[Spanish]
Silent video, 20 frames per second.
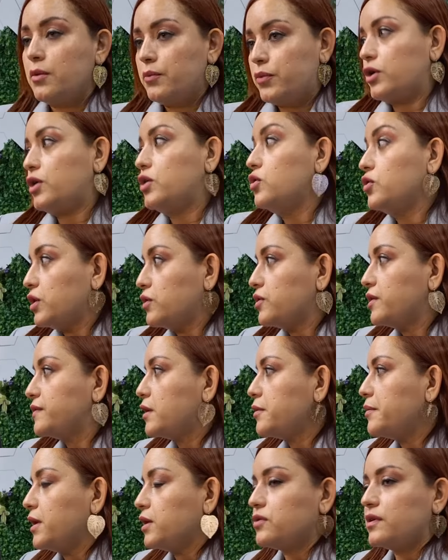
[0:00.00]
porque yo quiero
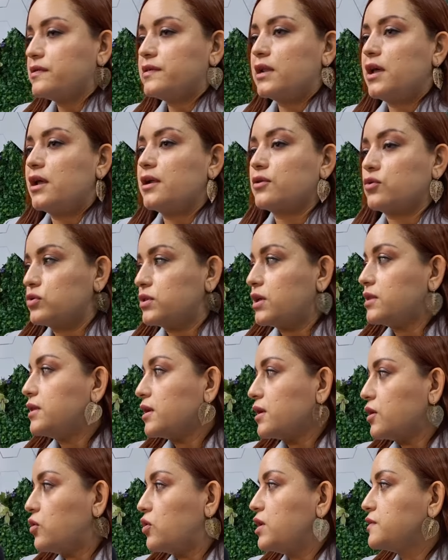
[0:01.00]
estar viendo hasta las rutas de
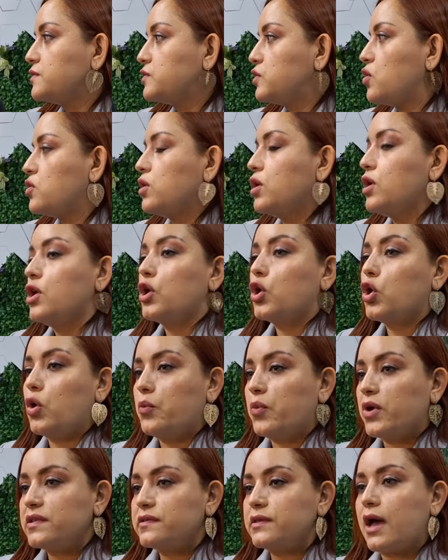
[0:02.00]
recolección,
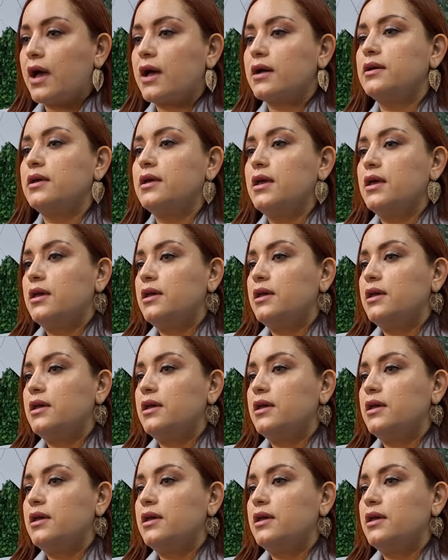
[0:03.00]
cómo están,